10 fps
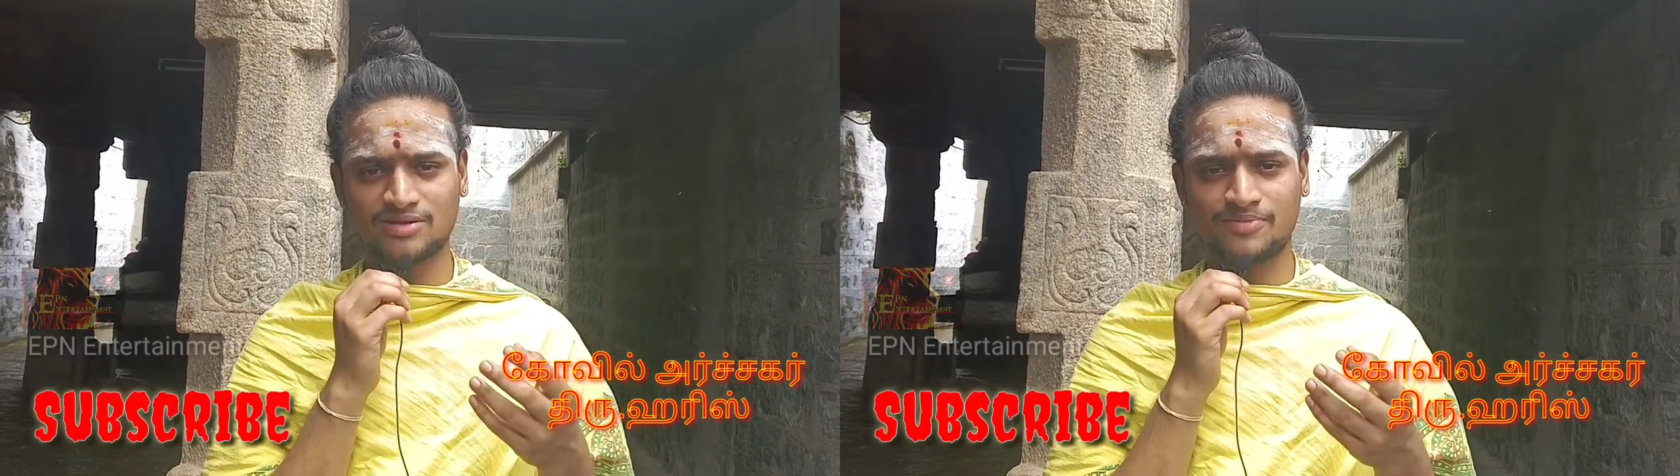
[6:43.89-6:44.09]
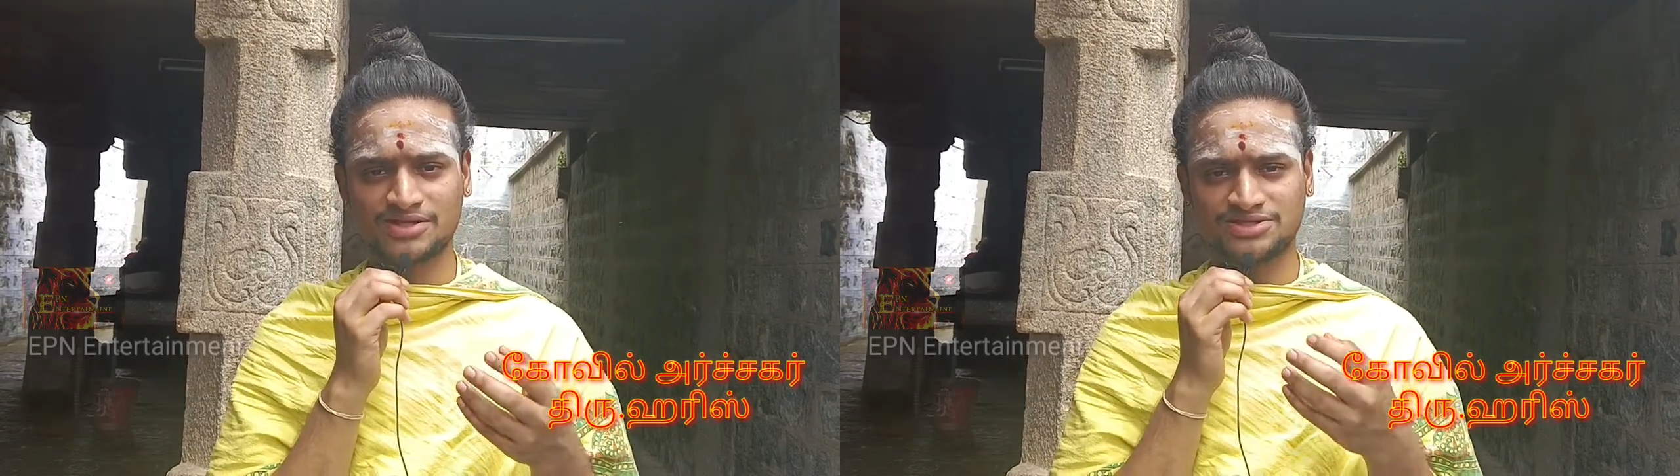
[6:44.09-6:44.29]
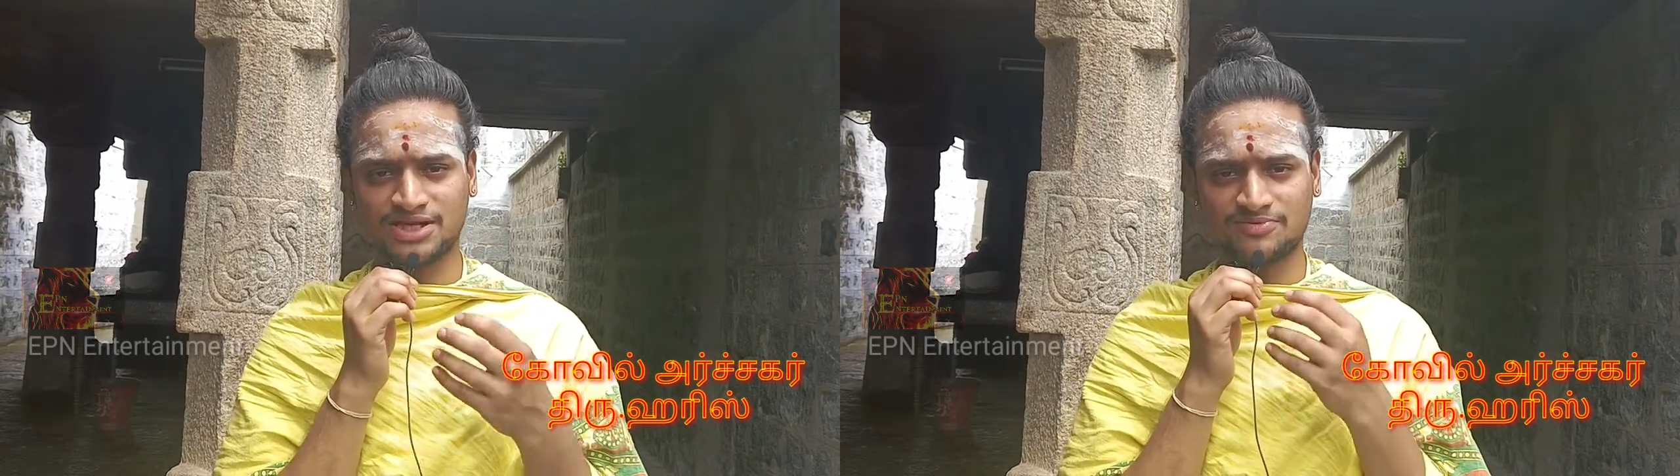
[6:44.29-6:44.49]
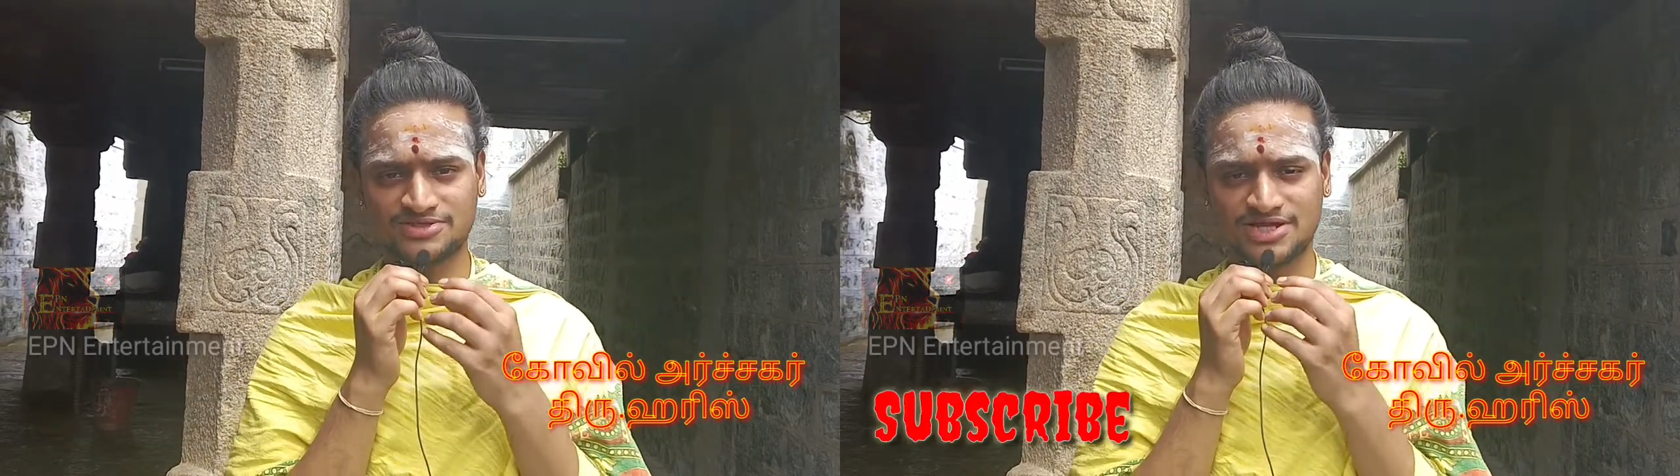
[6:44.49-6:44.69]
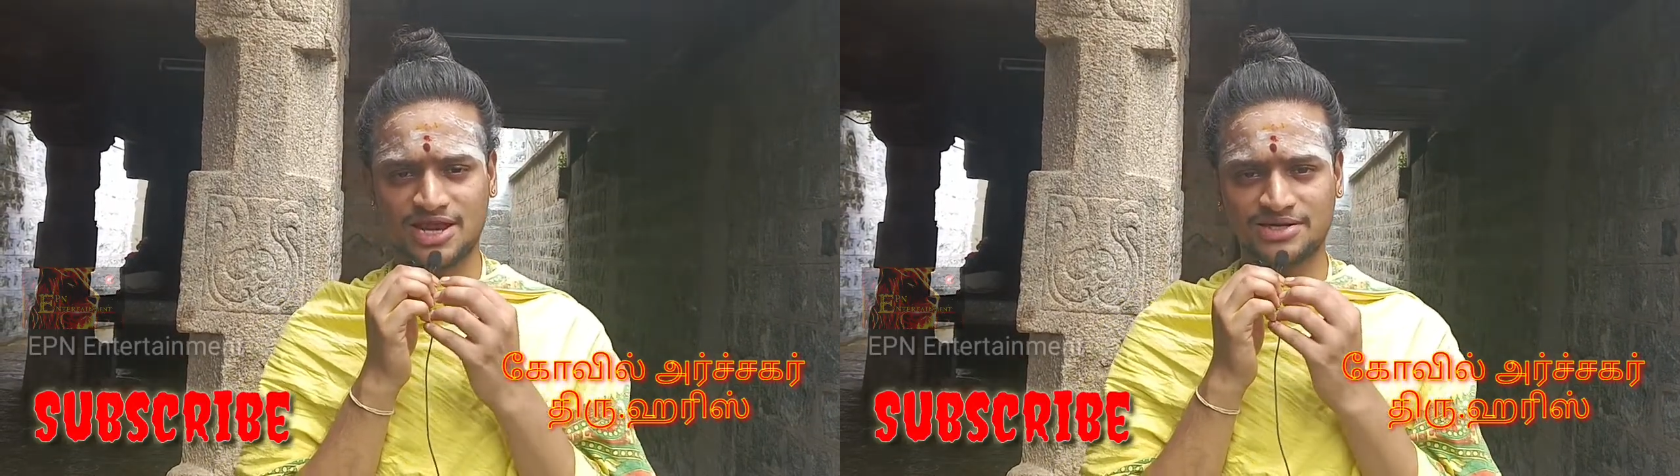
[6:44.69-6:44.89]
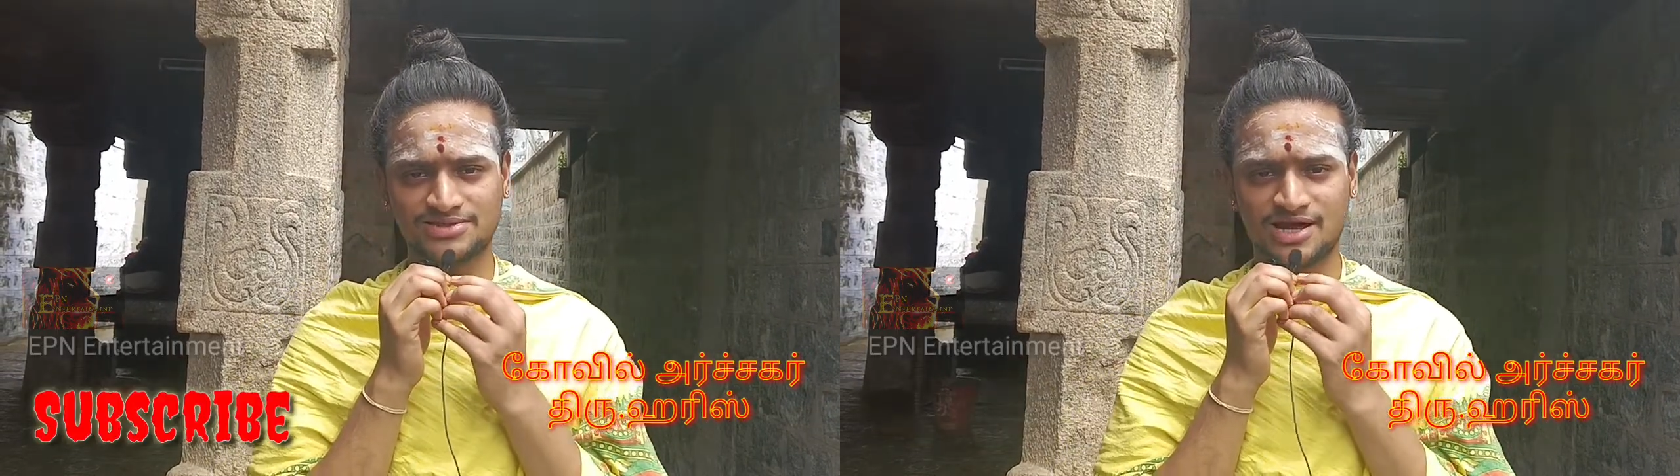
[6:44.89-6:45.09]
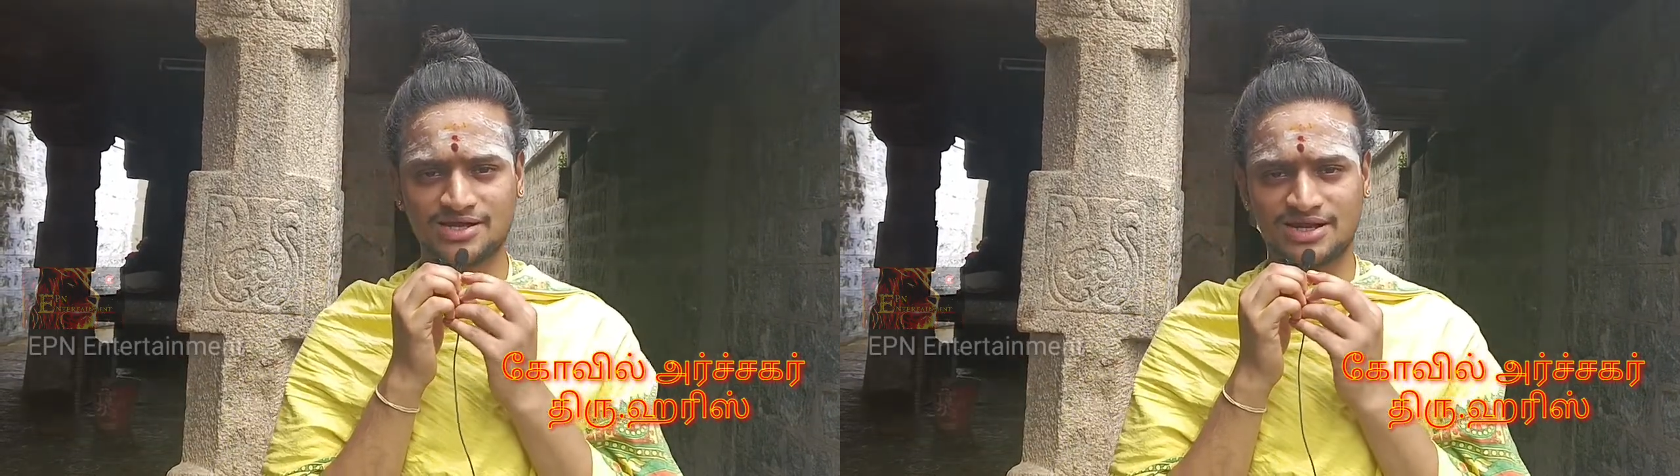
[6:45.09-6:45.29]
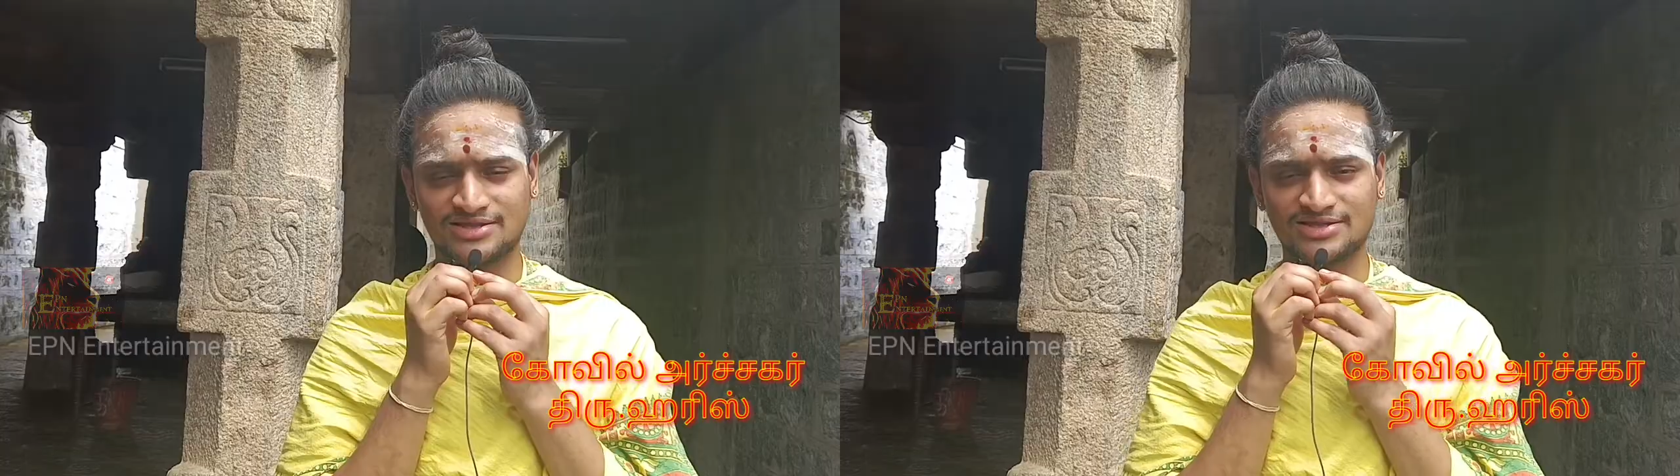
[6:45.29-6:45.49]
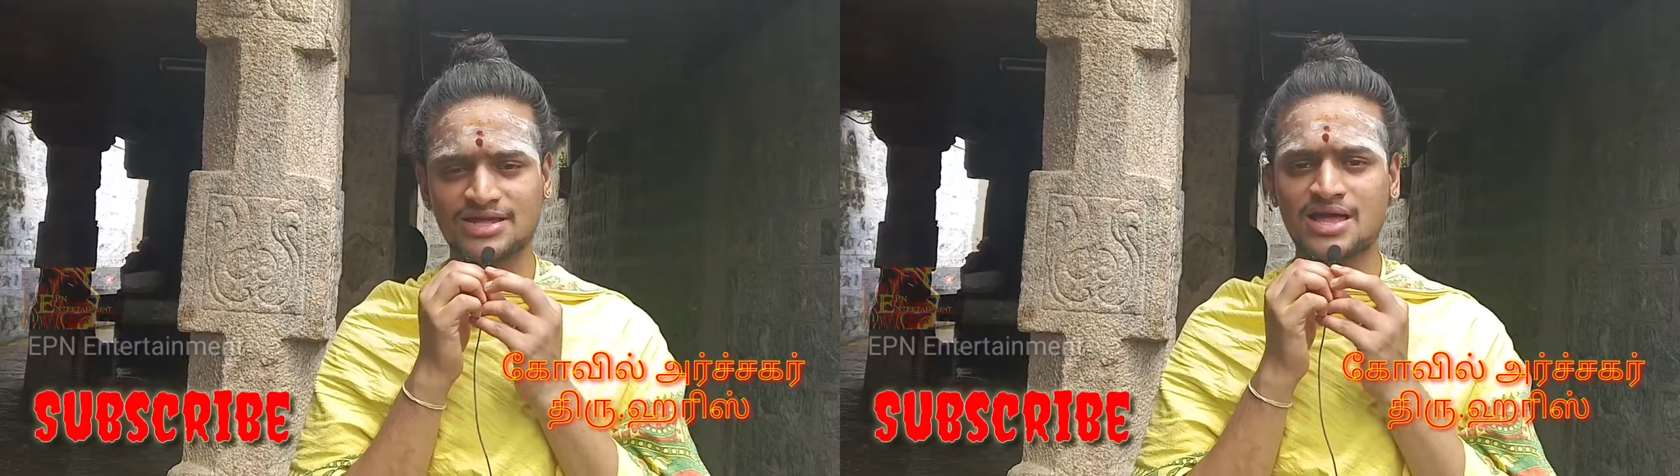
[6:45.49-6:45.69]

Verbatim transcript: பச்சை பசேல் என்று ஆகிறது